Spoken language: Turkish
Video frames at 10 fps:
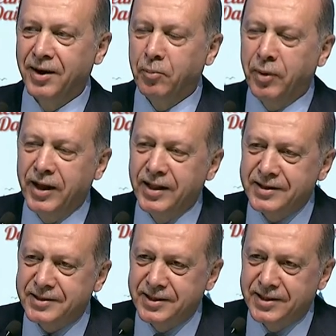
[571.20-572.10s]
ben de
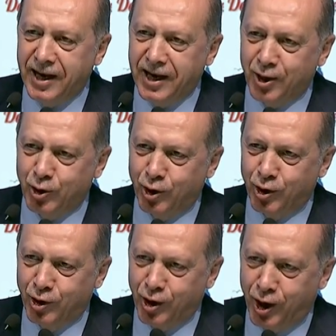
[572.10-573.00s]
sizlerle
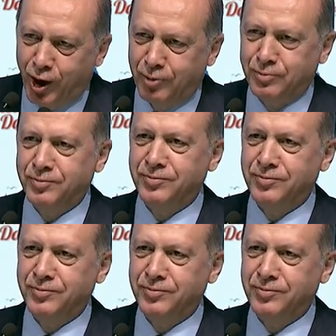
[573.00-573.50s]
gurur duyuyorum.